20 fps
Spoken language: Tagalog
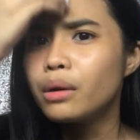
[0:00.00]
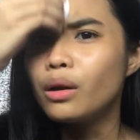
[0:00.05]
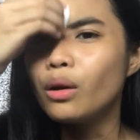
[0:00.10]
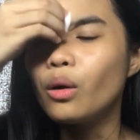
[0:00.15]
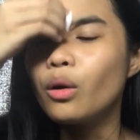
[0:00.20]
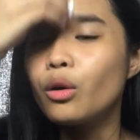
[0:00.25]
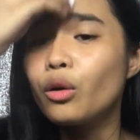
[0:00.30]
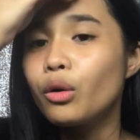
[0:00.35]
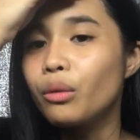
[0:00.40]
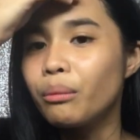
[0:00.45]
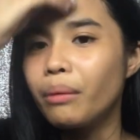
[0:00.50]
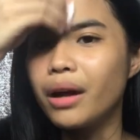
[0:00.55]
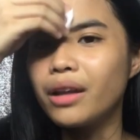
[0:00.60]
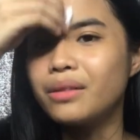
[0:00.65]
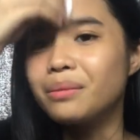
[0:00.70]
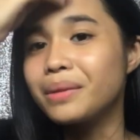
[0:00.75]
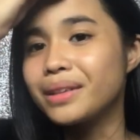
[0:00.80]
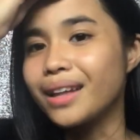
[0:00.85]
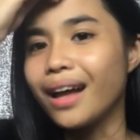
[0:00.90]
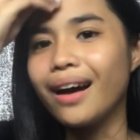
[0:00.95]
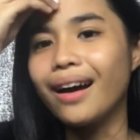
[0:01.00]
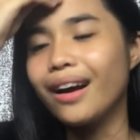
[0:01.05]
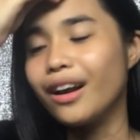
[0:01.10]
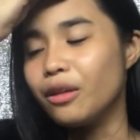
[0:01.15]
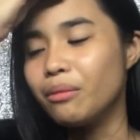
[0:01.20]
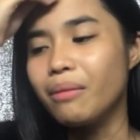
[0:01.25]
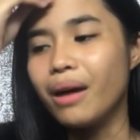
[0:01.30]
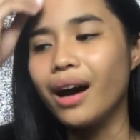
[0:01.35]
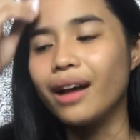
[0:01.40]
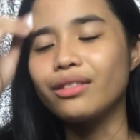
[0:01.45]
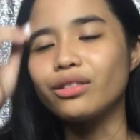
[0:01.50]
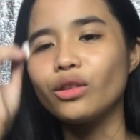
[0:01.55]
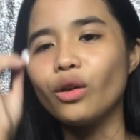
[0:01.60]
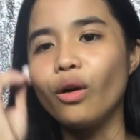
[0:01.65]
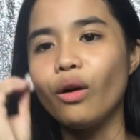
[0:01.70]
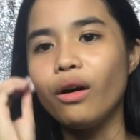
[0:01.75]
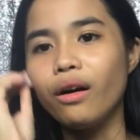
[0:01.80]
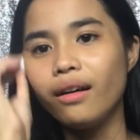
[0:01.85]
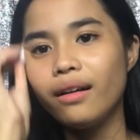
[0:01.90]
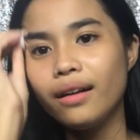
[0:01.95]
below kung paano matanggal mga
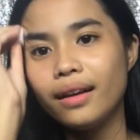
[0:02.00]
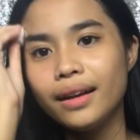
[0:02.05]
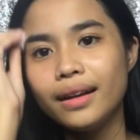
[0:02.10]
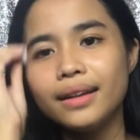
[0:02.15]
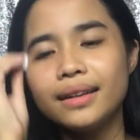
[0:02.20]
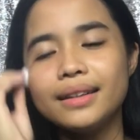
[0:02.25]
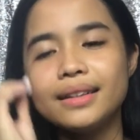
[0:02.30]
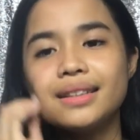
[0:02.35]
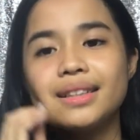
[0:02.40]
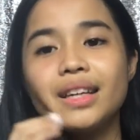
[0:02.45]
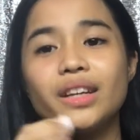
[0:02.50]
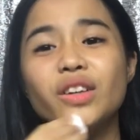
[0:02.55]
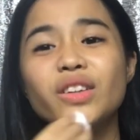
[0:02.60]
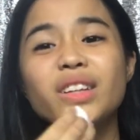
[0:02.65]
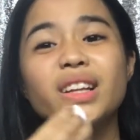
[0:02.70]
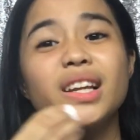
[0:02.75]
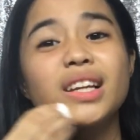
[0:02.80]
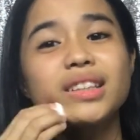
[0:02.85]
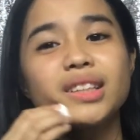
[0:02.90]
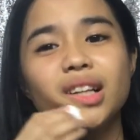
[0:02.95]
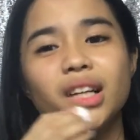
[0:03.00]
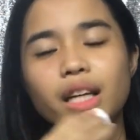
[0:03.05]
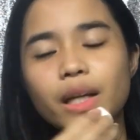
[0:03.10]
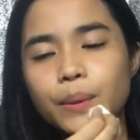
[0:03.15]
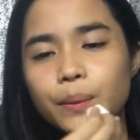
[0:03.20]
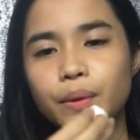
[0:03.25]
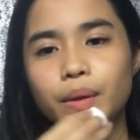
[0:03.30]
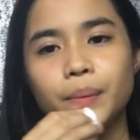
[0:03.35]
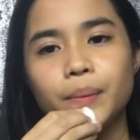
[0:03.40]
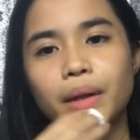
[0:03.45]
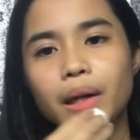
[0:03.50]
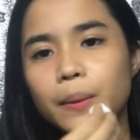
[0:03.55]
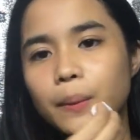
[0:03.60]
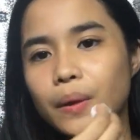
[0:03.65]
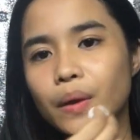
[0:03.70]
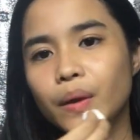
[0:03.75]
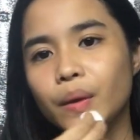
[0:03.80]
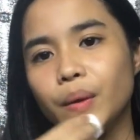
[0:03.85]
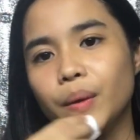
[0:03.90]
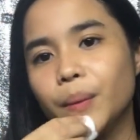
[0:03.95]
to. So, yun na lang talaga yung
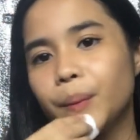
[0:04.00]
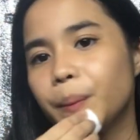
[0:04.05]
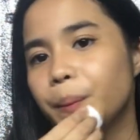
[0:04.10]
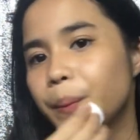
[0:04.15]
problema ko.